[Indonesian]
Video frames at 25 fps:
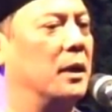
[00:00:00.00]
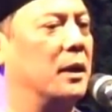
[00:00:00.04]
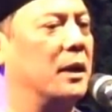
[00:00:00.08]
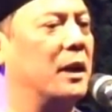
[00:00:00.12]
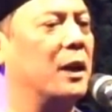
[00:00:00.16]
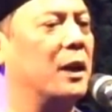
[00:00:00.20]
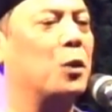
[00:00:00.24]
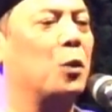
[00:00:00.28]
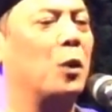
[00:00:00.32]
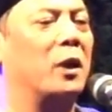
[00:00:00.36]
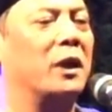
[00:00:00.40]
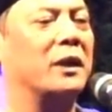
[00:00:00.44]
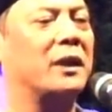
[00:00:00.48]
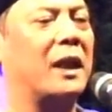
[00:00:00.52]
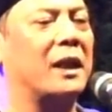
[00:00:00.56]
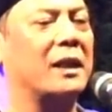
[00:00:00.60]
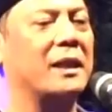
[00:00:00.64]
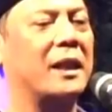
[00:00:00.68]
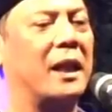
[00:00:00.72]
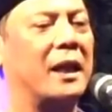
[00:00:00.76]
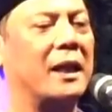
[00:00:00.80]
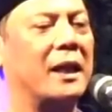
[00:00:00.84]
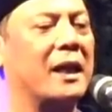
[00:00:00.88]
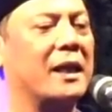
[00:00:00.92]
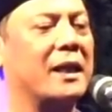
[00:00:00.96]
kesulitan
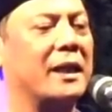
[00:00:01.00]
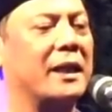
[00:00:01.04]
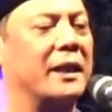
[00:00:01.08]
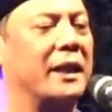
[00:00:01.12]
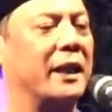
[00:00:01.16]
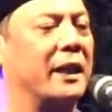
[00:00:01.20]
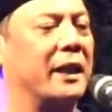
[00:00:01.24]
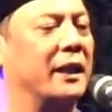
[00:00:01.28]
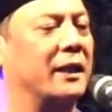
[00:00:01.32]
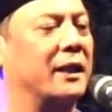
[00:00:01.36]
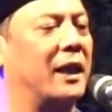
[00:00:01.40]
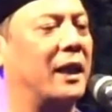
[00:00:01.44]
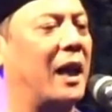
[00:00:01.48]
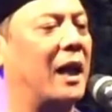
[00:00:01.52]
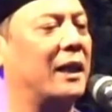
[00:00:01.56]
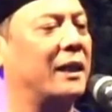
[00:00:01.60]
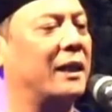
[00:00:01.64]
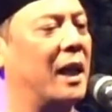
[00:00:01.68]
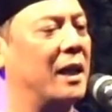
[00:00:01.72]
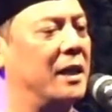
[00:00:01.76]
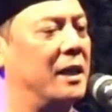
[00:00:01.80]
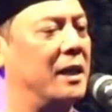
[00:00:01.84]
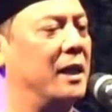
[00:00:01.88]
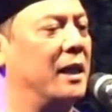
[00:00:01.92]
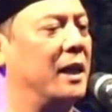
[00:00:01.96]
saya sedikit
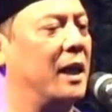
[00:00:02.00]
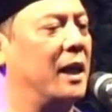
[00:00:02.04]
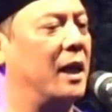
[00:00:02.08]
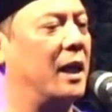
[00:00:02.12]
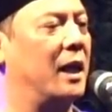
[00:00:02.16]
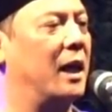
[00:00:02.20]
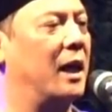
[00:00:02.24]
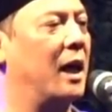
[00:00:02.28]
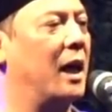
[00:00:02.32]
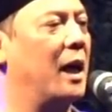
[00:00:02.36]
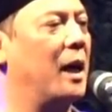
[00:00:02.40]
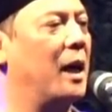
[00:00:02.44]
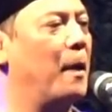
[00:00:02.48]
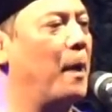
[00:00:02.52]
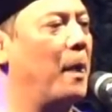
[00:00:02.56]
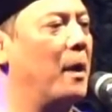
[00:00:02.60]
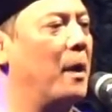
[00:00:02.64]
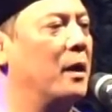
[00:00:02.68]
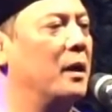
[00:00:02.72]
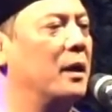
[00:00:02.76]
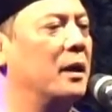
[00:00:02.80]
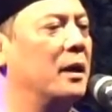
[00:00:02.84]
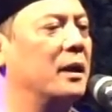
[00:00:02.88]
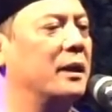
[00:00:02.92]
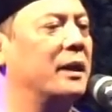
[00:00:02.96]
teratasi karena
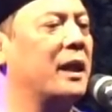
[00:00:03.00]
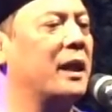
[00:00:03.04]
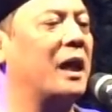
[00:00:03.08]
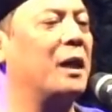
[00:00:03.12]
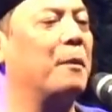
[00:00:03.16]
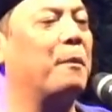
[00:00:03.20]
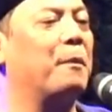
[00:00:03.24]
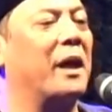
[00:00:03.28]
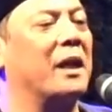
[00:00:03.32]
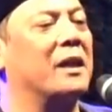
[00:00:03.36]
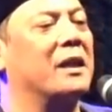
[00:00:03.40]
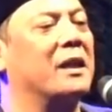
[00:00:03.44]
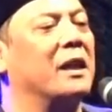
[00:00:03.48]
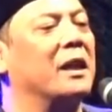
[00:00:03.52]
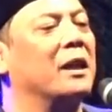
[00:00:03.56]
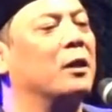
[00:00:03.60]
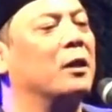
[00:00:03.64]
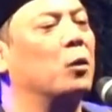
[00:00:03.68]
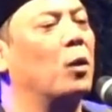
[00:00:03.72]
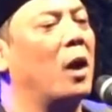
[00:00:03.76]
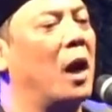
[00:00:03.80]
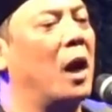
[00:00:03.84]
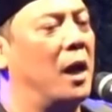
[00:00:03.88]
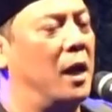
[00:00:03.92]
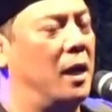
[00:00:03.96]
dari peci
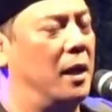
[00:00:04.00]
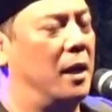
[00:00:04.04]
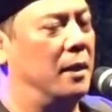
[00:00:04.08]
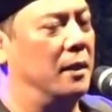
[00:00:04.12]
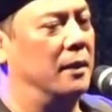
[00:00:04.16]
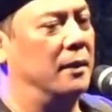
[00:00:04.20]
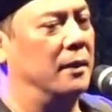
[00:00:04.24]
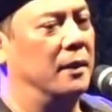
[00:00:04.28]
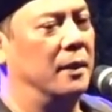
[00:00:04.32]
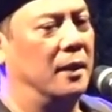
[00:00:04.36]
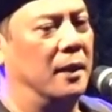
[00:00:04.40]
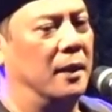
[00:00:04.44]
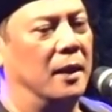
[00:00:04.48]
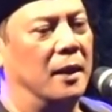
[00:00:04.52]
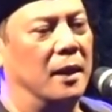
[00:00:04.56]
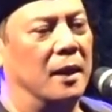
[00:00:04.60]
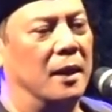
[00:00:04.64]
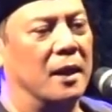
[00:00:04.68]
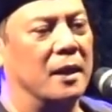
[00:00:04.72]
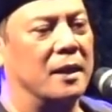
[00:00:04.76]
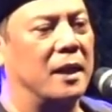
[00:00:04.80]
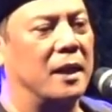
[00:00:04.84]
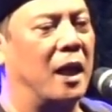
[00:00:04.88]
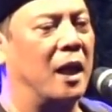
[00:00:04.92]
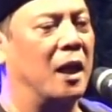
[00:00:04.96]
itulah
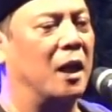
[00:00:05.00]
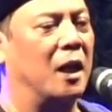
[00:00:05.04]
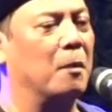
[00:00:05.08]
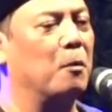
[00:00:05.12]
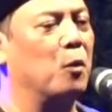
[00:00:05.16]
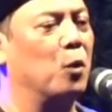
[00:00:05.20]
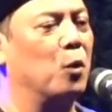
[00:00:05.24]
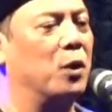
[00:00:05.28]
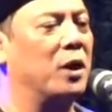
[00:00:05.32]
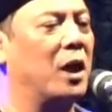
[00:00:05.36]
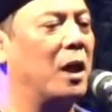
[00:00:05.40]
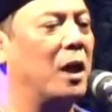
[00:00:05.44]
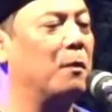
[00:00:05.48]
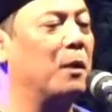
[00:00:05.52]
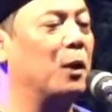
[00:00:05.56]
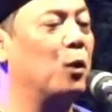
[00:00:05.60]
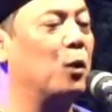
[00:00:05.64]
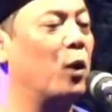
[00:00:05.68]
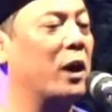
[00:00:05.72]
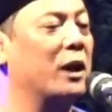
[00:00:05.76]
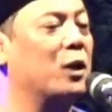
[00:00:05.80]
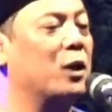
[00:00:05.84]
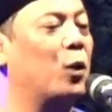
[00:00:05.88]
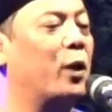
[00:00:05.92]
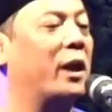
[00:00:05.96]
saya kemudian
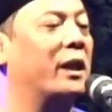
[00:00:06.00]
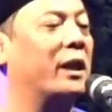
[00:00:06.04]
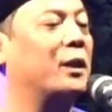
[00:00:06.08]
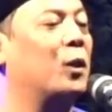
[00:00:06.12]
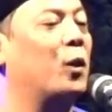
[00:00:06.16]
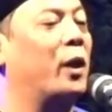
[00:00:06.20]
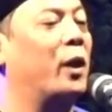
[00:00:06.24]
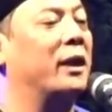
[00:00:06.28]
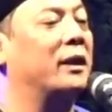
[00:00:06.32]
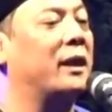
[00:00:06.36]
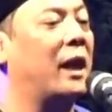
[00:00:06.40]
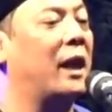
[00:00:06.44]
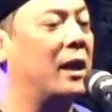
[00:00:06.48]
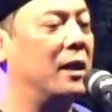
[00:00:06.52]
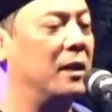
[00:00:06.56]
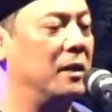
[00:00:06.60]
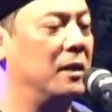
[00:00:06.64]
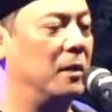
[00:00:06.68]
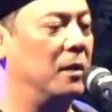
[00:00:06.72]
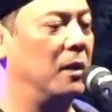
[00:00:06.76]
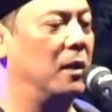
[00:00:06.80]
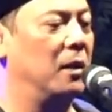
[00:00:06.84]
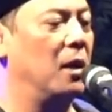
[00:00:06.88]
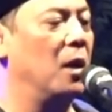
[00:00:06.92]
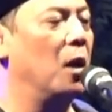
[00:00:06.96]
menulis oret-oretan.
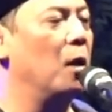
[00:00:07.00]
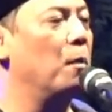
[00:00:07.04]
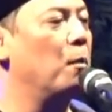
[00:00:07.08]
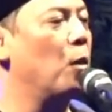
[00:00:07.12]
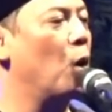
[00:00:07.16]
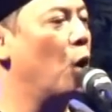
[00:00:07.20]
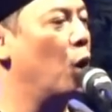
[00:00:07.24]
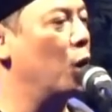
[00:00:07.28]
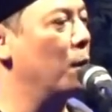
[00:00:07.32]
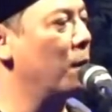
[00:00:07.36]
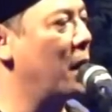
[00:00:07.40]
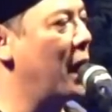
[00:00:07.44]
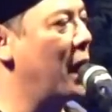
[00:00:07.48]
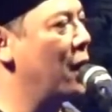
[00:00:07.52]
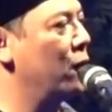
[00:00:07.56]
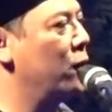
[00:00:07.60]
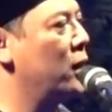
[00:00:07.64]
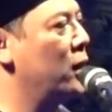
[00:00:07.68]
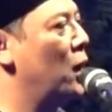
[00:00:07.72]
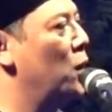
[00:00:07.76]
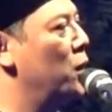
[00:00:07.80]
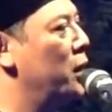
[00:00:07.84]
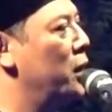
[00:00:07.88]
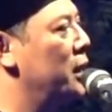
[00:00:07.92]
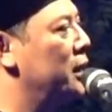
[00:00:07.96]
Mohon maaf
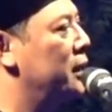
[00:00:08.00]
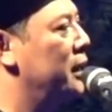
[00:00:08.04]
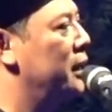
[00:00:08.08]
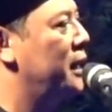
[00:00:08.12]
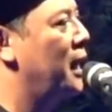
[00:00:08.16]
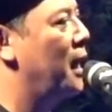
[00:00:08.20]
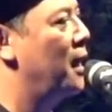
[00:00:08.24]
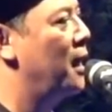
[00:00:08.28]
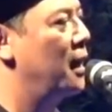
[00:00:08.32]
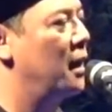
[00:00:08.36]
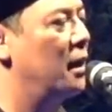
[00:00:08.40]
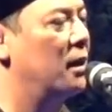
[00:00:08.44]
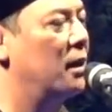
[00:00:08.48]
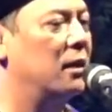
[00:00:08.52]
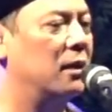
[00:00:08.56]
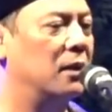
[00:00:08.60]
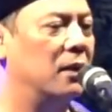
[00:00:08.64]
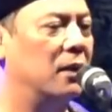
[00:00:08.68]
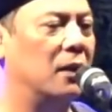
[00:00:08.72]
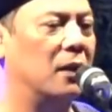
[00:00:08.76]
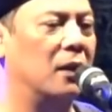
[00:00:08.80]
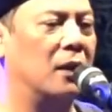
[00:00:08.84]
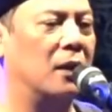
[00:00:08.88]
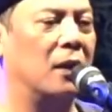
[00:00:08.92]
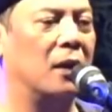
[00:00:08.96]
kalau ini tidak
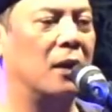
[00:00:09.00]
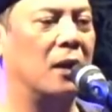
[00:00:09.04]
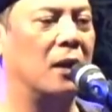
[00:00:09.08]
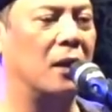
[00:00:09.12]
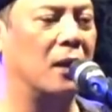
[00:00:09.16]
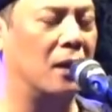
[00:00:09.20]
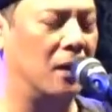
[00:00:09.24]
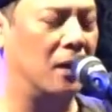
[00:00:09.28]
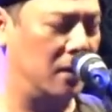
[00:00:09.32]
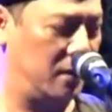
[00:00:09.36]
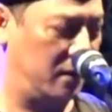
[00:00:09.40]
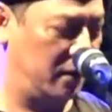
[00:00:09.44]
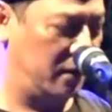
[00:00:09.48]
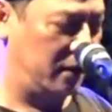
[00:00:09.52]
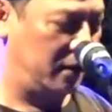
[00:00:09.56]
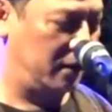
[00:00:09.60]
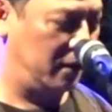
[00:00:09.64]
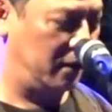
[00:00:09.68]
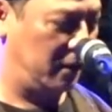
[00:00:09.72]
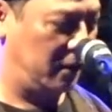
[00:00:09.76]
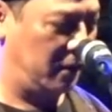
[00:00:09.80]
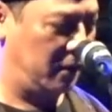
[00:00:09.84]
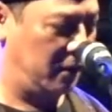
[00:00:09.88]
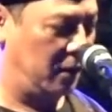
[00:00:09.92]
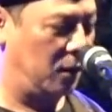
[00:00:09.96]
uh,
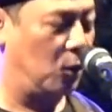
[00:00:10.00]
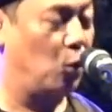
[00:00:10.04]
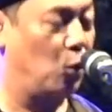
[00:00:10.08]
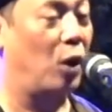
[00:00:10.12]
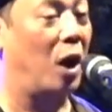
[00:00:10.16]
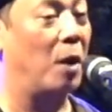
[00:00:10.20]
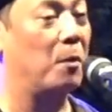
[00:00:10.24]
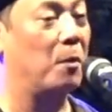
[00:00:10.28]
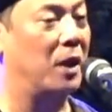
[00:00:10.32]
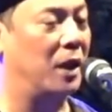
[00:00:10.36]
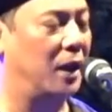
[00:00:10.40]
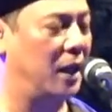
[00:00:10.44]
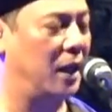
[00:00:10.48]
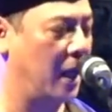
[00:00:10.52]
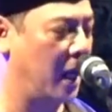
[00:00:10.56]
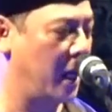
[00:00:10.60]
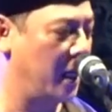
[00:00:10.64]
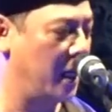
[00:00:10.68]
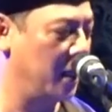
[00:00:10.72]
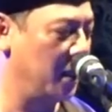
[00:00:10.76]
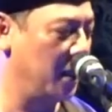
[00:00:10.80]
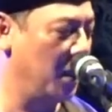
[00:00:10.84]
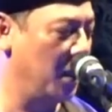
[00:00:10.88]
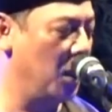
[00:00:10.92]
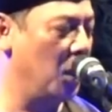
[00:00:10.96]
kurang
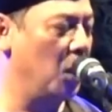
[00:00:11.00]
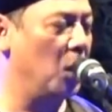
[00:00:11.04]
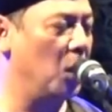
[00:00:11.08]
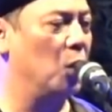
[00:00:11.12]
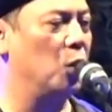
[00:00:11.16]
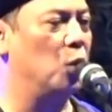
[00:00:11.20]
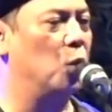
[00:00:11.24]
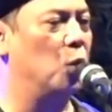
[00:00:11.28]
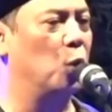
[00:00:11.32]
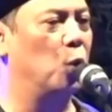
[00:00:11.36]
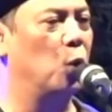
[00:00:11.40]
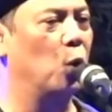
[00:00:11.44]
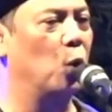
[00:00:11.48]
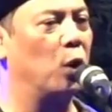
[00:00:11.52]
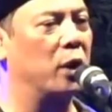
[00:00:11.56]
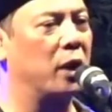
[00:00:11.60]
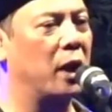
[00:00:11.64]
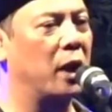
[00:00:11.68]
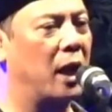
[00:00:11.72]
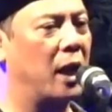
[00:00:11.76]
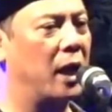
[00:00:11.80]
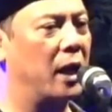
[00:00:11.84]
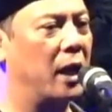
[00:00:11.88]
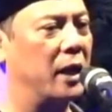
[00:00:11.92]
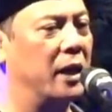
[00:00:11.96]
berkenan.
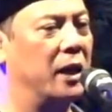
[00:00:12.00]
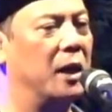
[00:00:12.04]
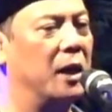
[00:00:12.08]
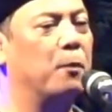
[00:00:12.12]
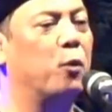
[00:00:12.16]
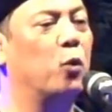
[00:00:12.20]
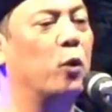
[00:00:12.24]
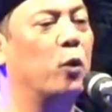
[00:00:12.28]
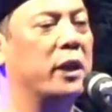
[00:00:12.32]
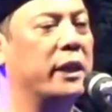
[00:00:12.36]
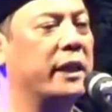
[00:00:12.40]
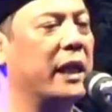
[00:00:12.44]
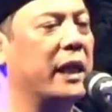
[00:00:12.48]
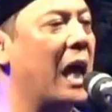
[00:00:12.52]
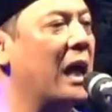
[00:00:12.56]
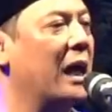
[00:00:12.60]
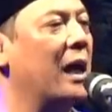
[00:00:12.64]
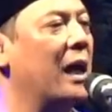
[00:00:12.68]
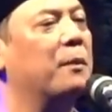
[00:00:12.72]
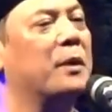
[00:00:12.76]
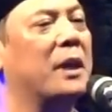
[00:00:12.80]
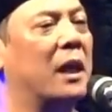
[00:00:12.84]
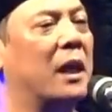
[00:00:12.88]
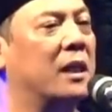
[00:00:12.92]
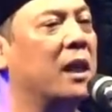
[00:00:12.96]
Judulnya ini puisi
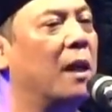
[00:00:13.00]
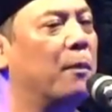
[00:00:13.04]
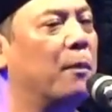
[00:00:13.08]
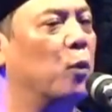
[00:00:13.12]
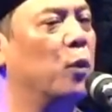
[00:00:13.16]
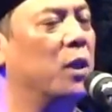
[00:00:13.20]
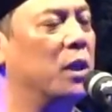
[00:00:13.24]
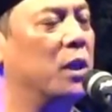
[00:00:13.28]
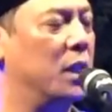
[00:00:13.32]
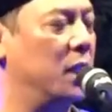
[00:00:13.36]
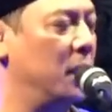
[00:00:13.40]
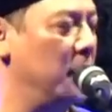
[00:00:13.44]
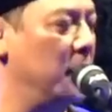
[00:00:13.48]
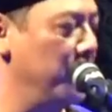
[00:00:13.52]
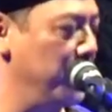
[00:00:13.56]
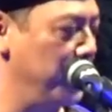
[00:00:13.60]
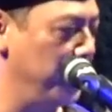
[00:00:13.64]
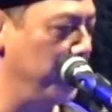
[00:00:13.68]
anggap saja puisi